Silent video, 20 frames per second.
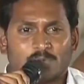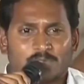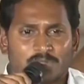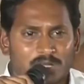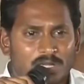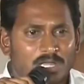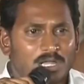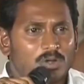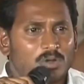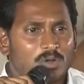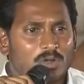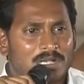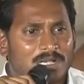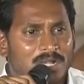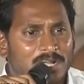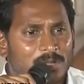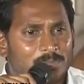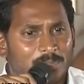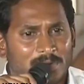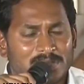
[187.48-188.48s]
లేకపోతే నేను
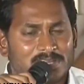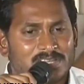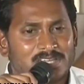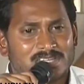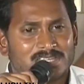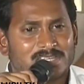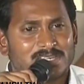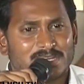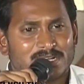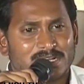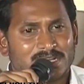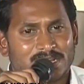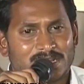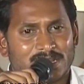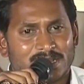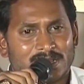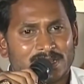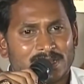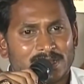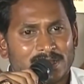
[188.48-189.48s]
ఇట్లాంటి పని
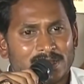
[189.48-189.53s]
చేసిందంటే